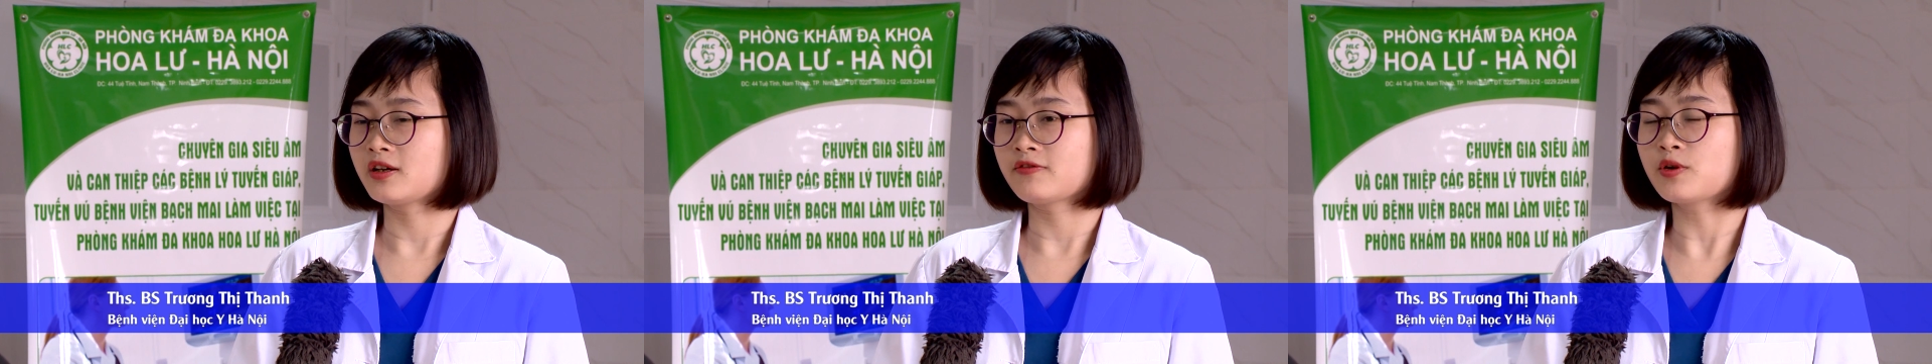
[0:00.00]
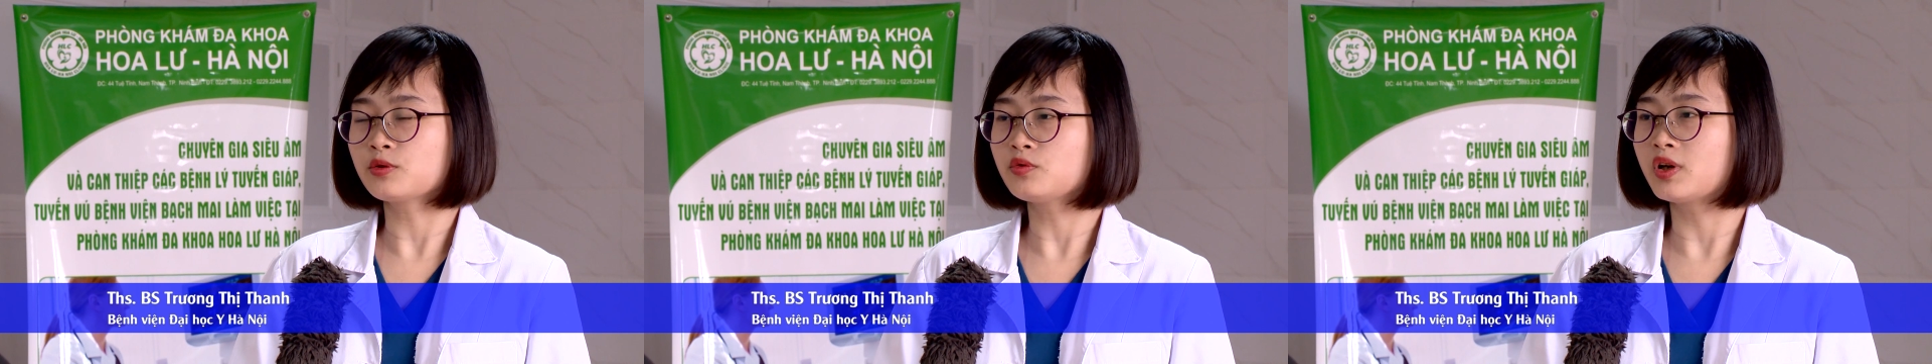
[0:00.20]

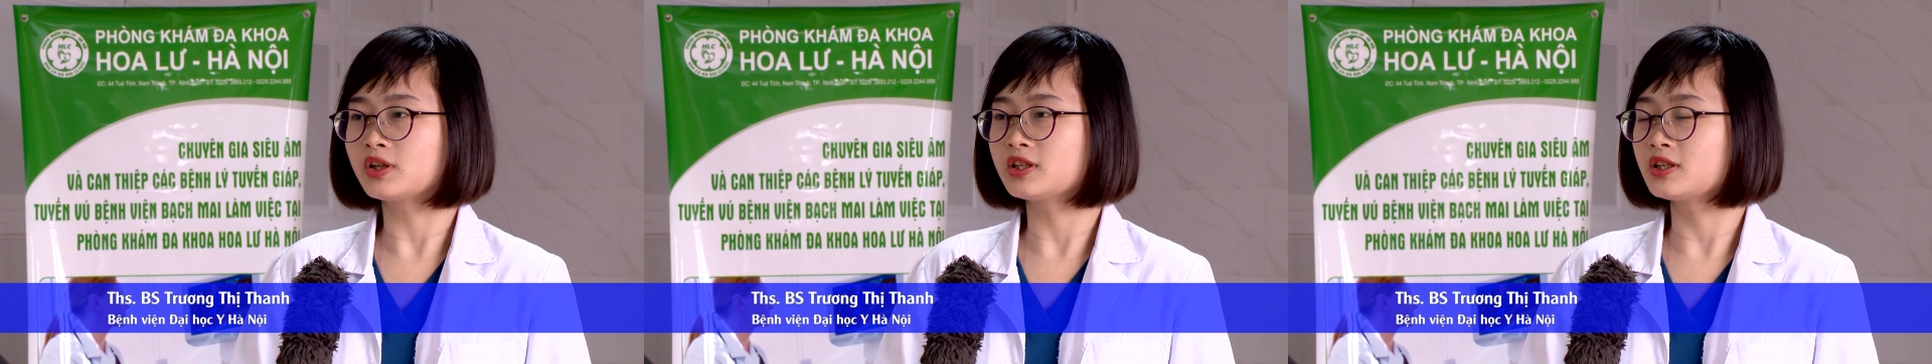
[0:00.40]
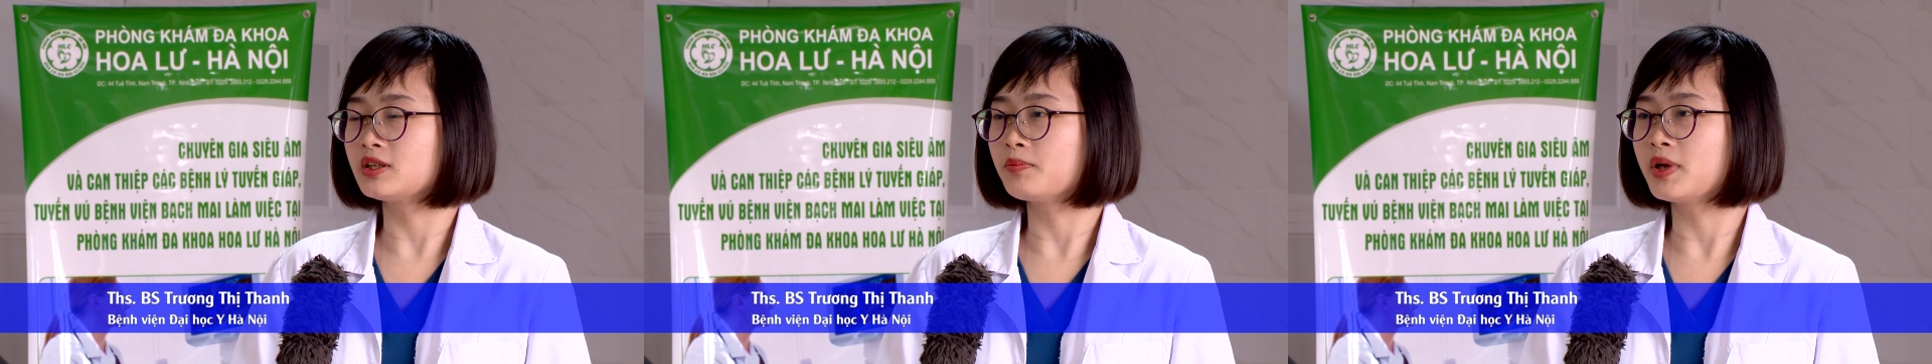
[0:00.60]
Phẫu thuật
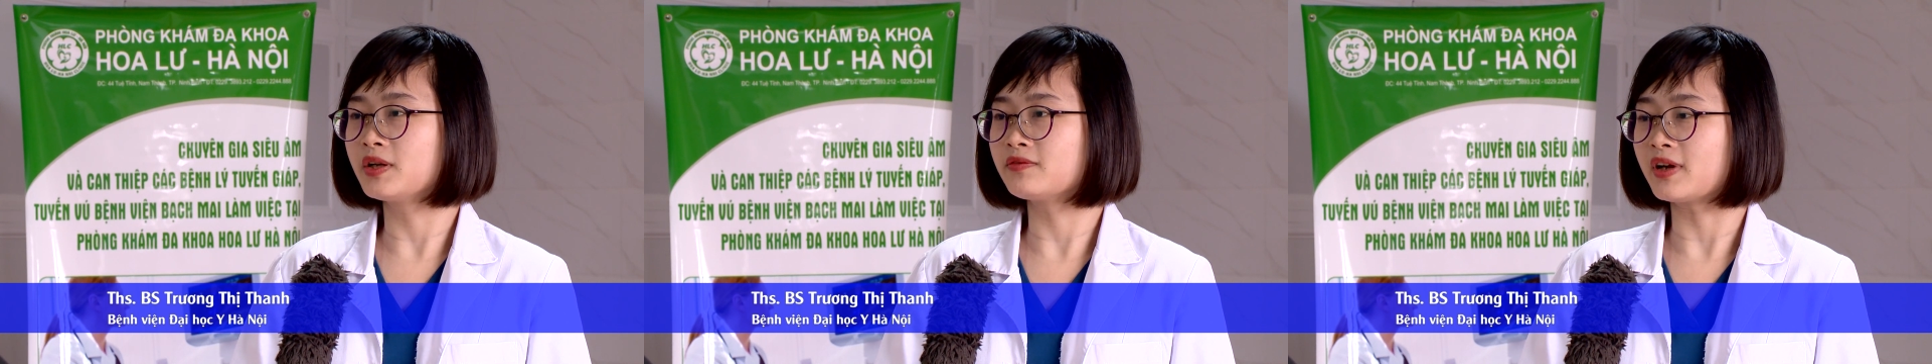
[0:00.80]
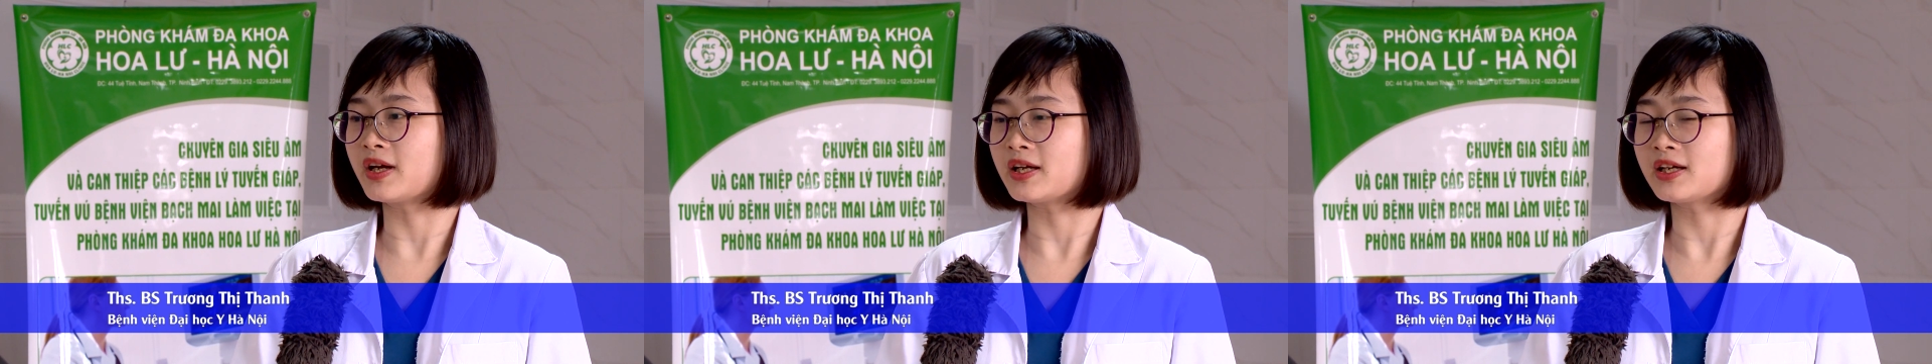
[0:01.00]
thì
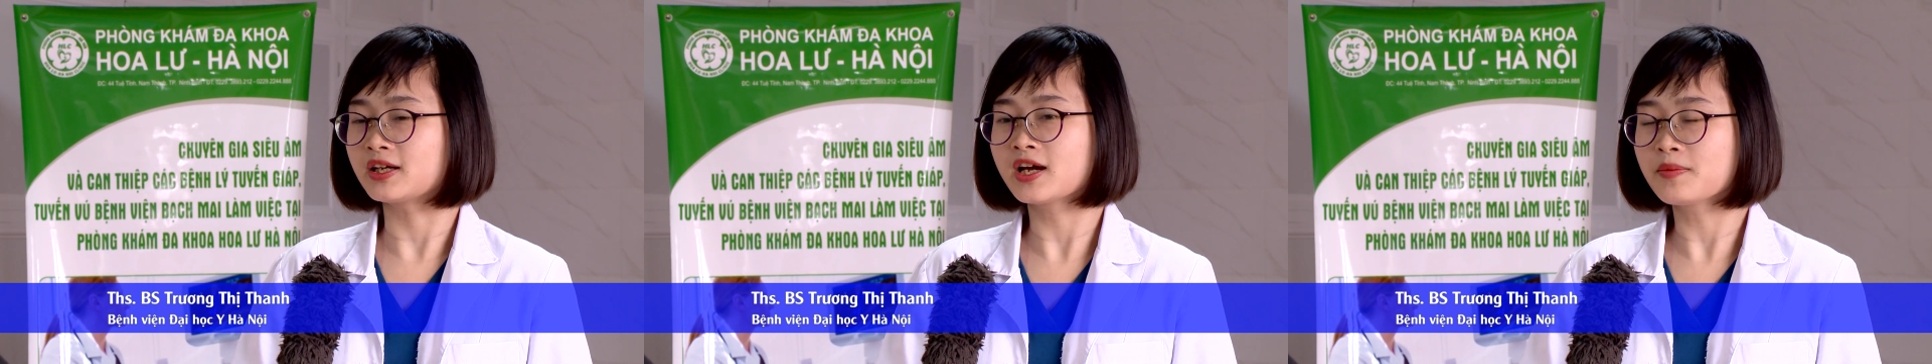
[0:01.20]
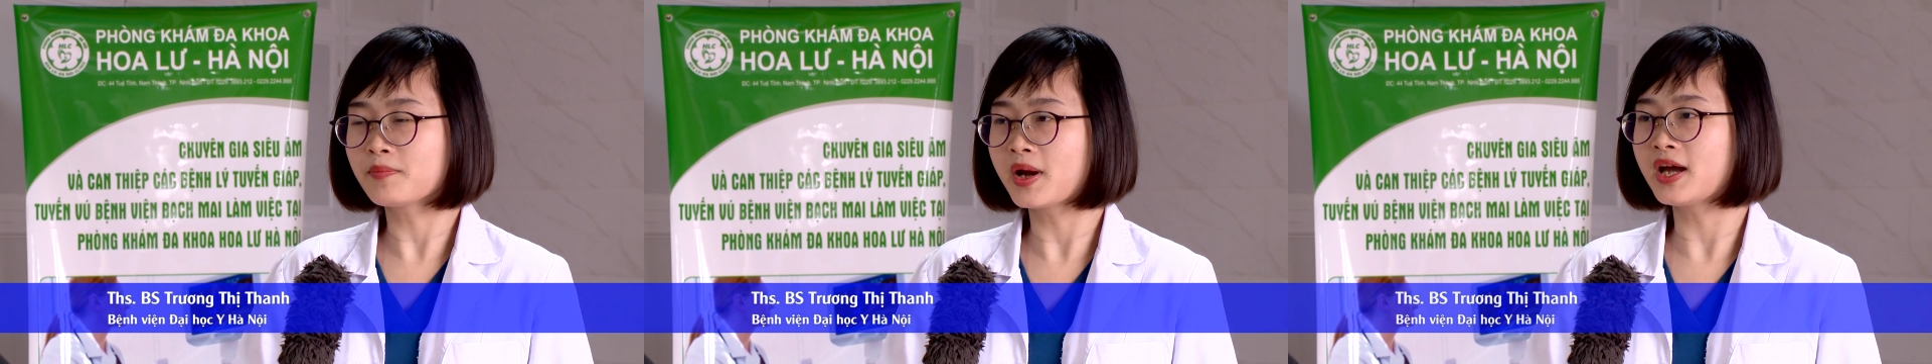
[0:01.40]
mình phải
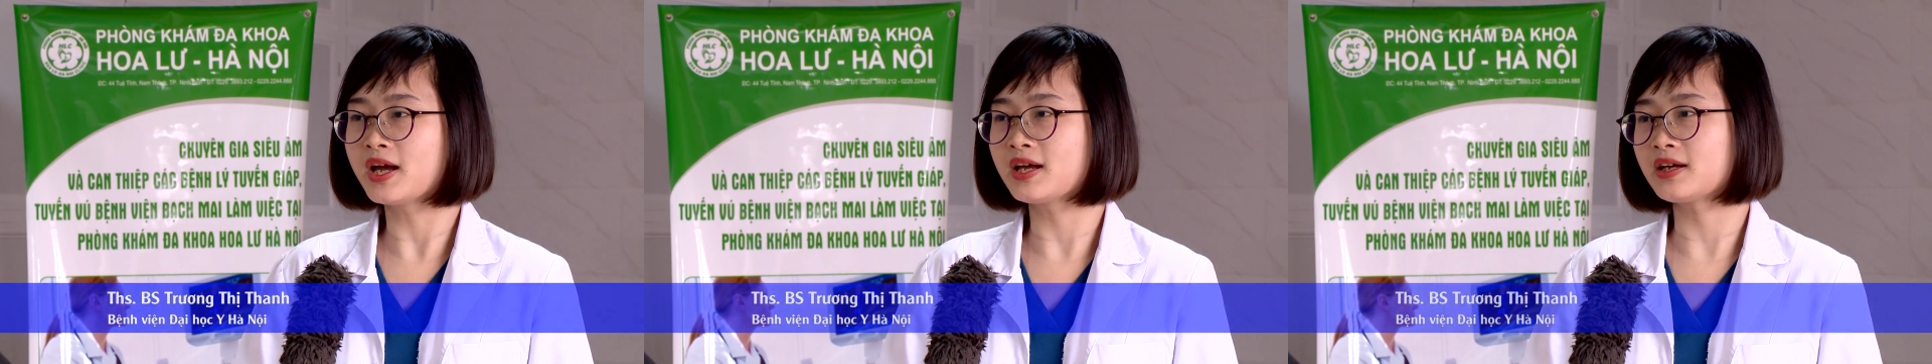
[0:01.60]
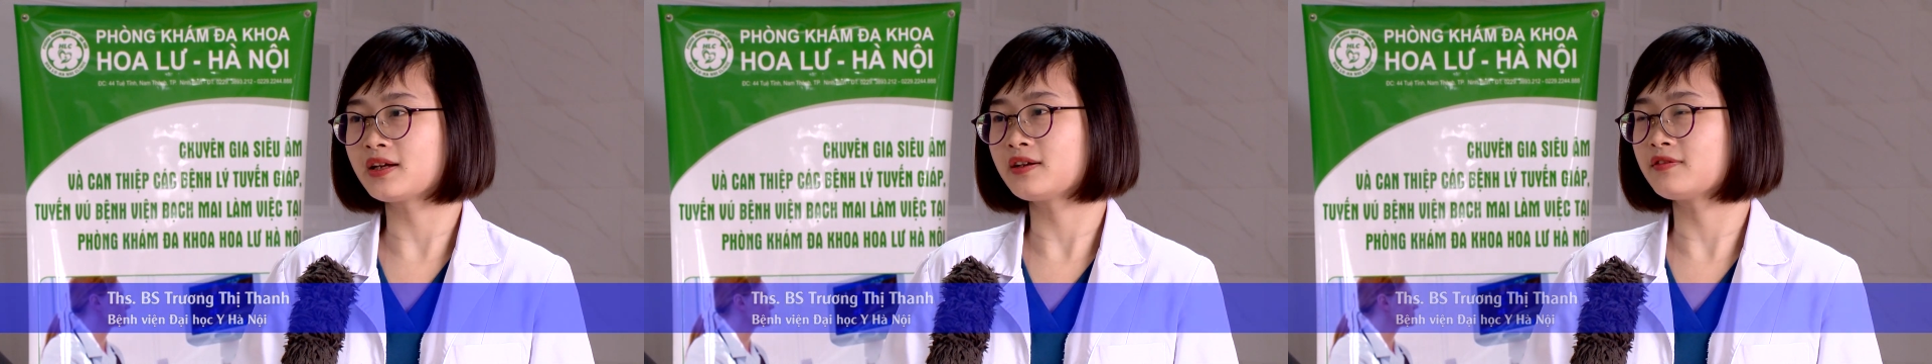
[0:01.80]
gây mê